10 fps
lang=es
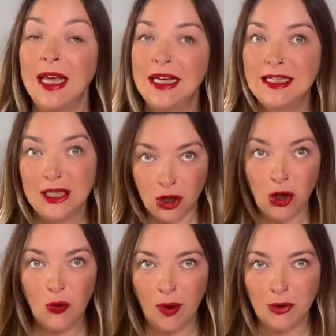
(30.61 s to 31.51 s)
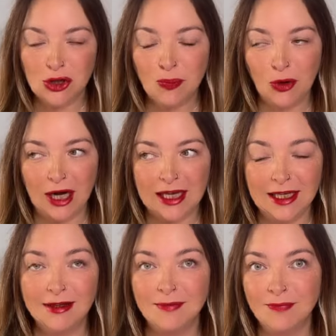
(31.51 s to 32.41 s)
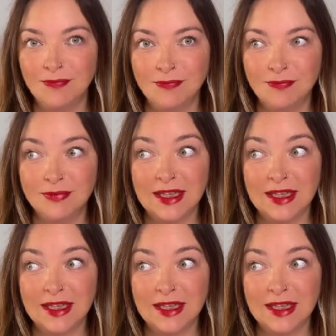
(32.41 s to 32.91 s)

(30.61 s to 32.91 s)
Si sois nuevos por aquí, mm,